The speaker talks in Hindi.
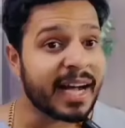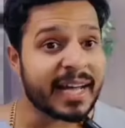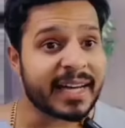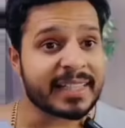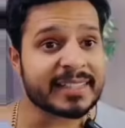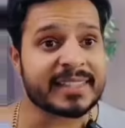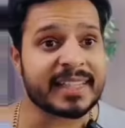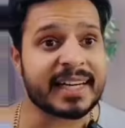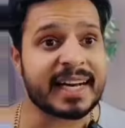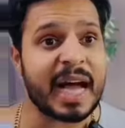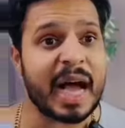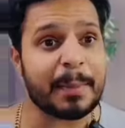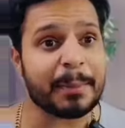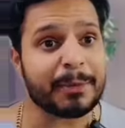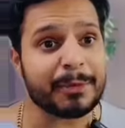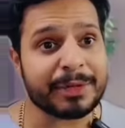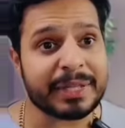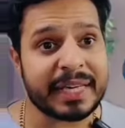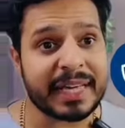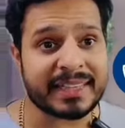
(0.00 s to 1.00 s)
अरे सर
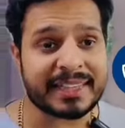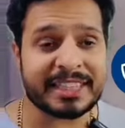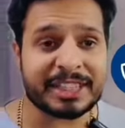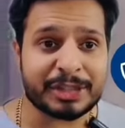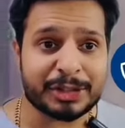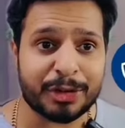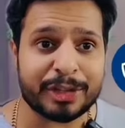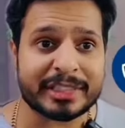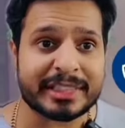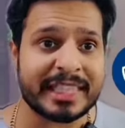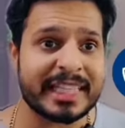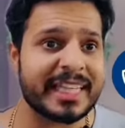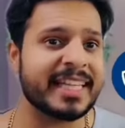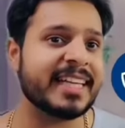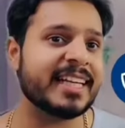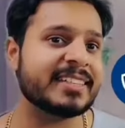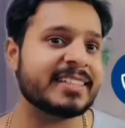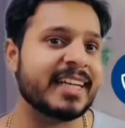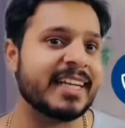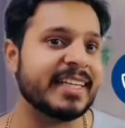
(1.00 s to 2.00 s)
आपको ये हेल्थ इंश्योरेंस ले
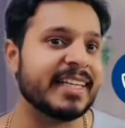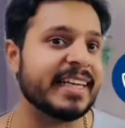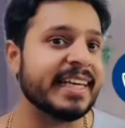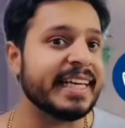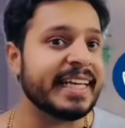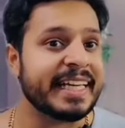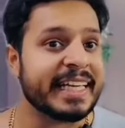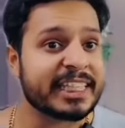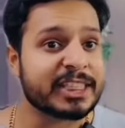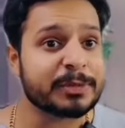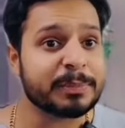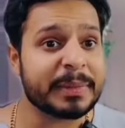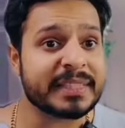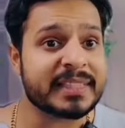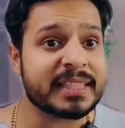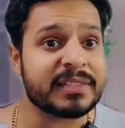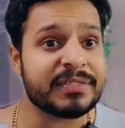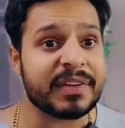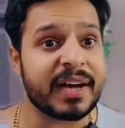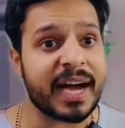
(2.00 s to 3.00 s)
लेना चाहिए इसमें
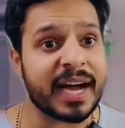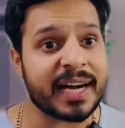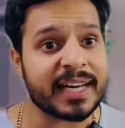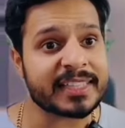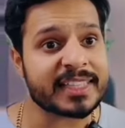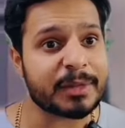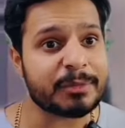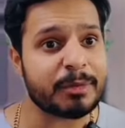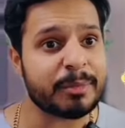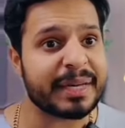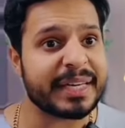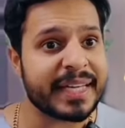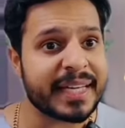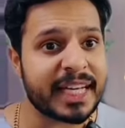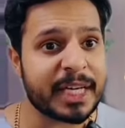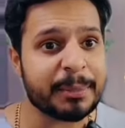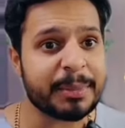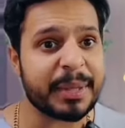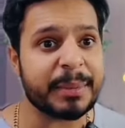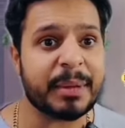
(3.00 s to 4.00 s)
सिर्फ आठ हजार महीने
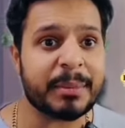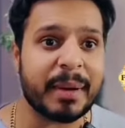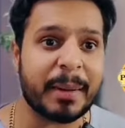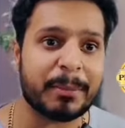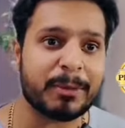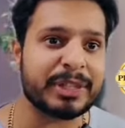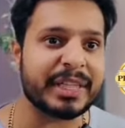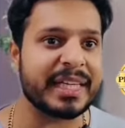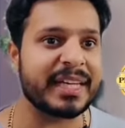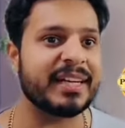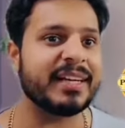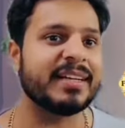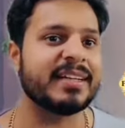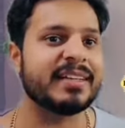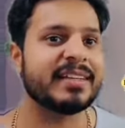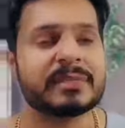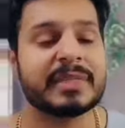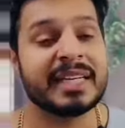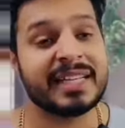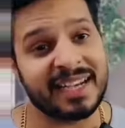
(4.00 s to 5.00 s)
का ही प्रीमियम आपको देना
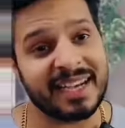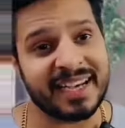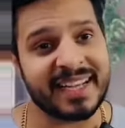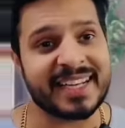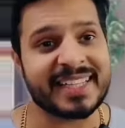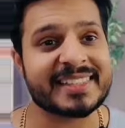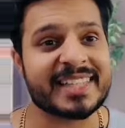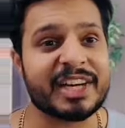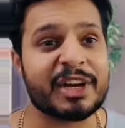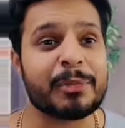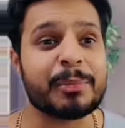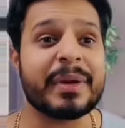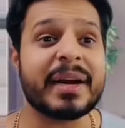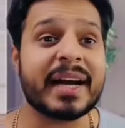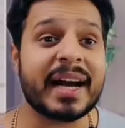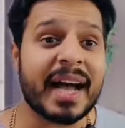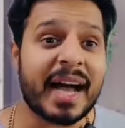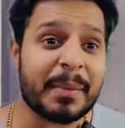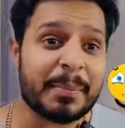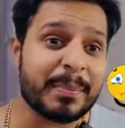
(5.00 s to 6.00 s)
है अरे सर
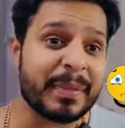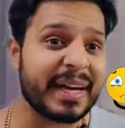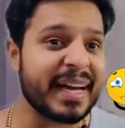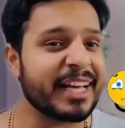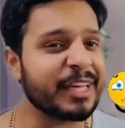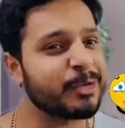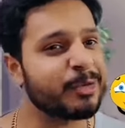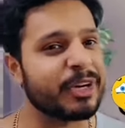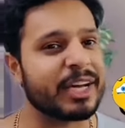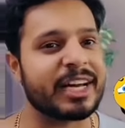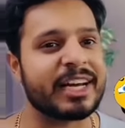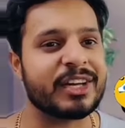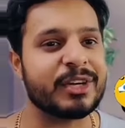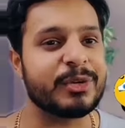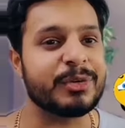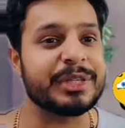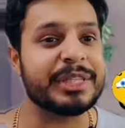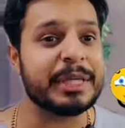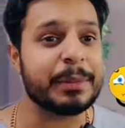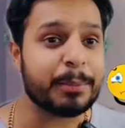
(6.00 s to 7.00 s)
पर आप मना क्यों कर रहे
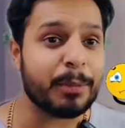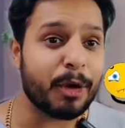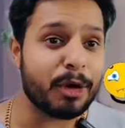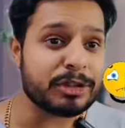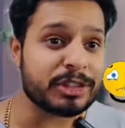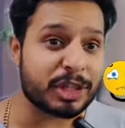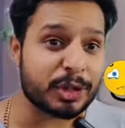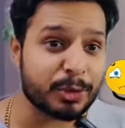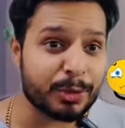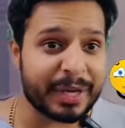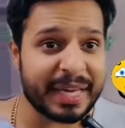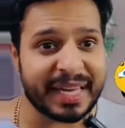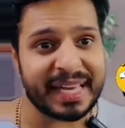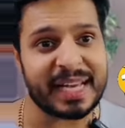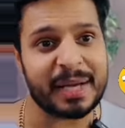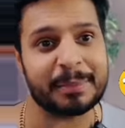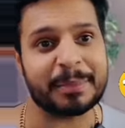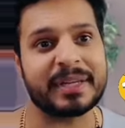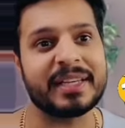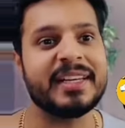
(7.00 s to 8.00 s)
हो ये बहुत जरूरी
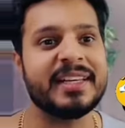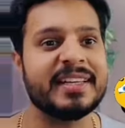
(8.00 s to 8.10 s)
है आपके